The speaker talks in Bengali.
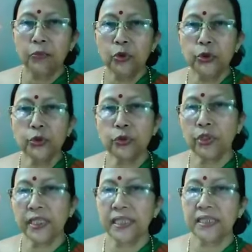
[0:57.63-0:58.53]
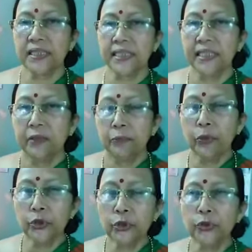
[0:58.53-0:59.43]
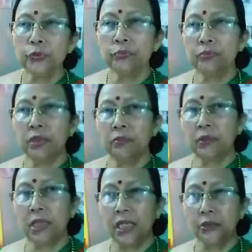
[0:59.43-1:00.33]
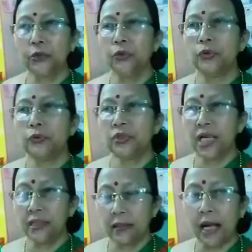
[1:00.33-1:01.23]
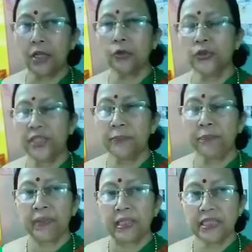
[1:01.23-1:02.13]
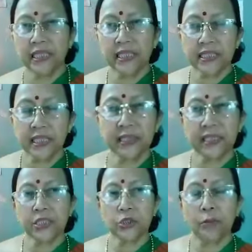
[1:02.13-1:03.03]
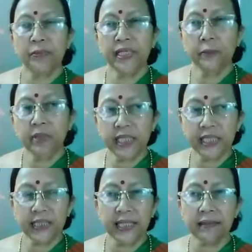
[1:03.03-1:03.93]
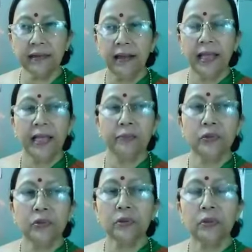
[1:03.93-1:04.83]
মজুত করে রেখেছে প্রচুর খাদ্য তার আড়তে সে সেখান থেকে সব নিয়ে বিলিয়ে দেয় এবং